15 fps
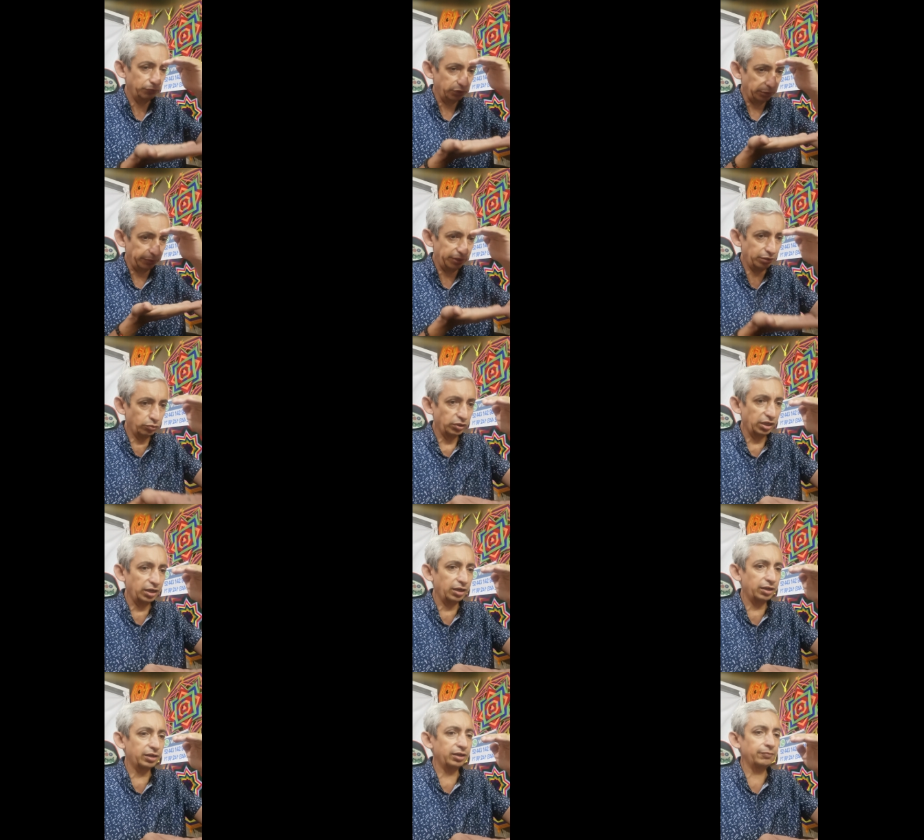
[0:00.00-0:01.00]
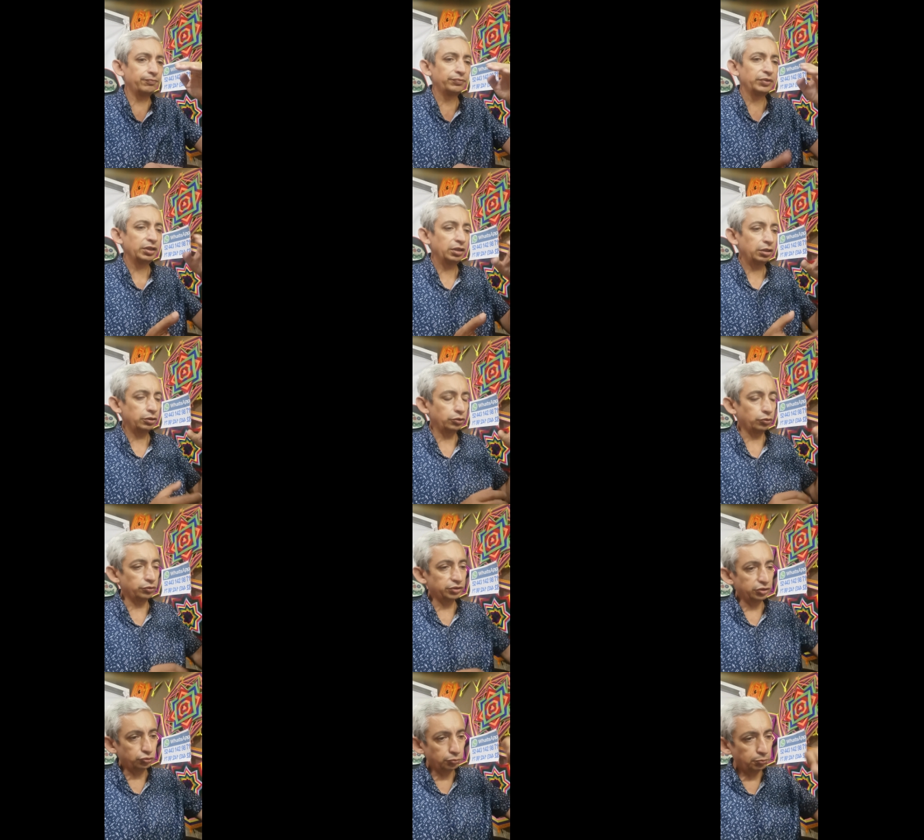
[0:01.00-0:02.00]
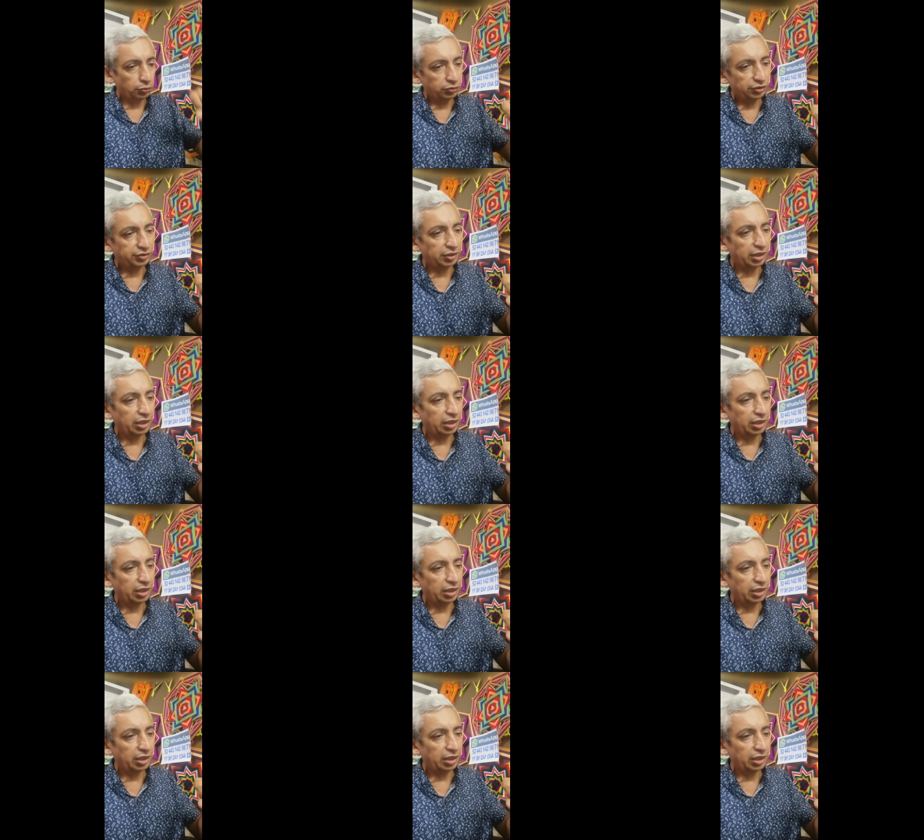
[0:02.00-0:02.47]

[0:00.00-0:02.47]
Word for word: Te venden una jarra donde tú pones